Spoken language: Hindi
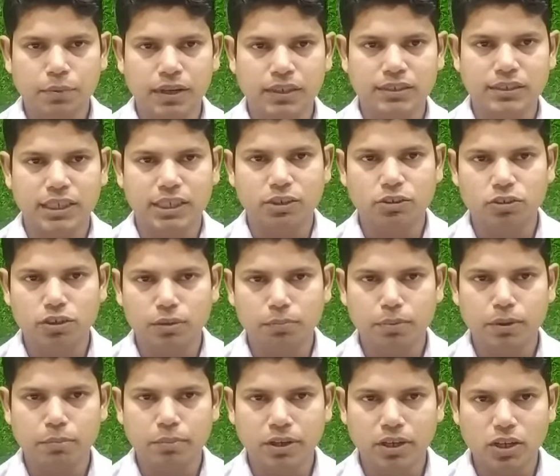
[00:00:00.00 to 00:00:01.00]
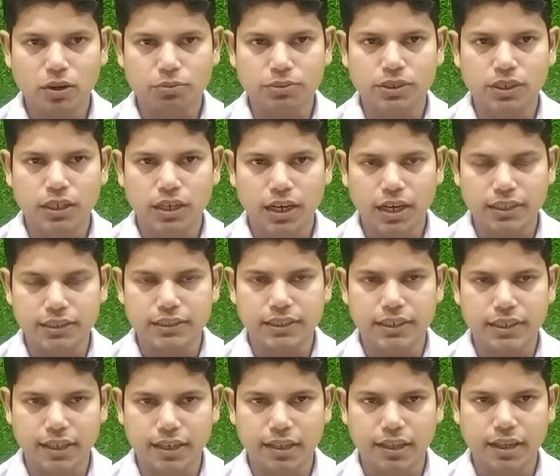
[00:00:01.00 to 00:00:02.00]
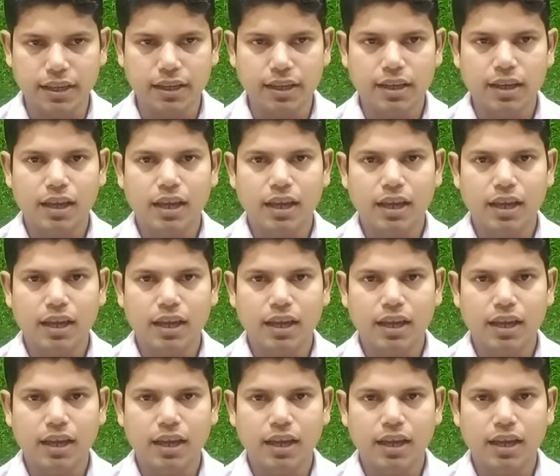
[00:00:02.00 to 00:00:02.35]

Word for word: पाँच तारीख को रीपेमेंट का ऑप्शन लास्ट डेट रहता है